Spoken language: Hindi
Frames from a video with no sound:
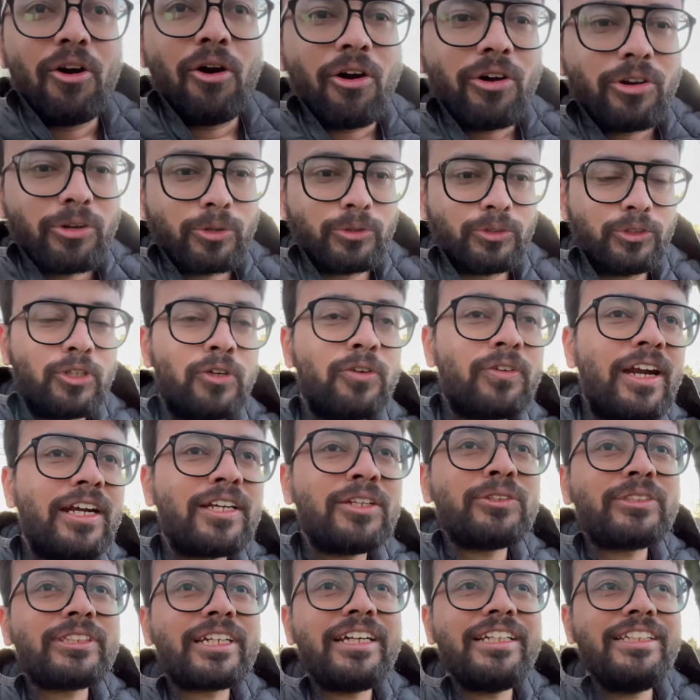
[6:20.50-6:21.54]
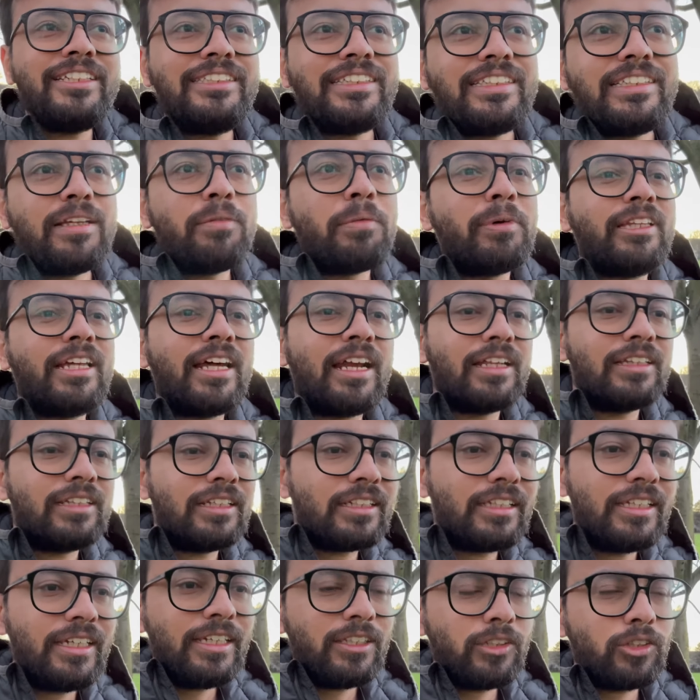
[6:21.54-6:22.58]
और ध्रुव राइट उसका रीज़न ये बता रहा था
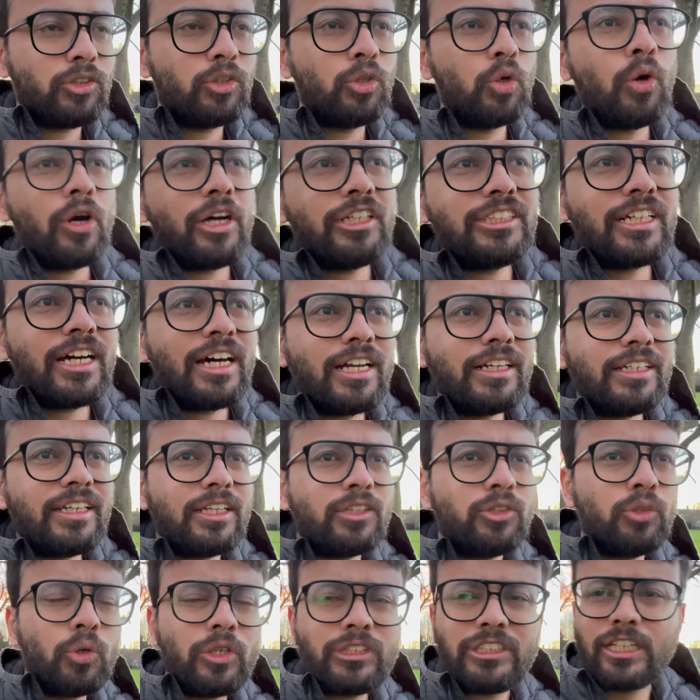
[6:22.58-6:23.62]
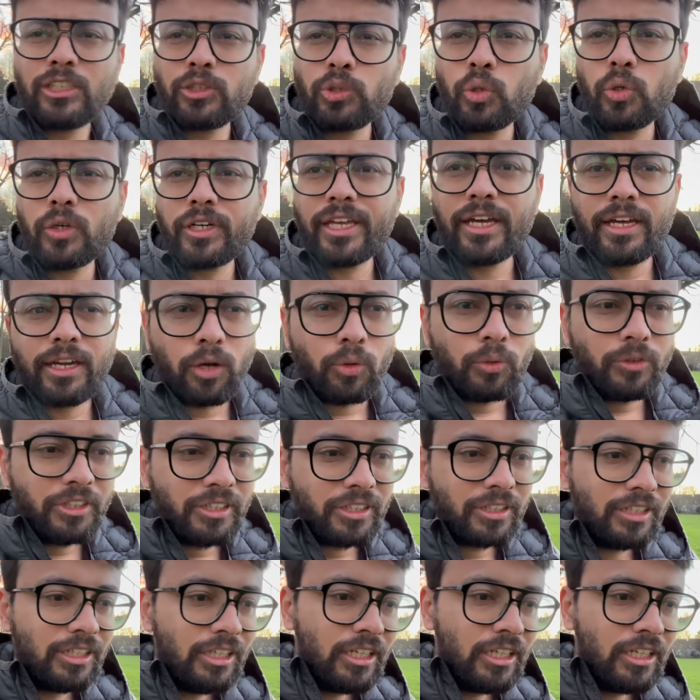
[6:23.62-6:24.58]
कि 2000 या 2002 के अराउंड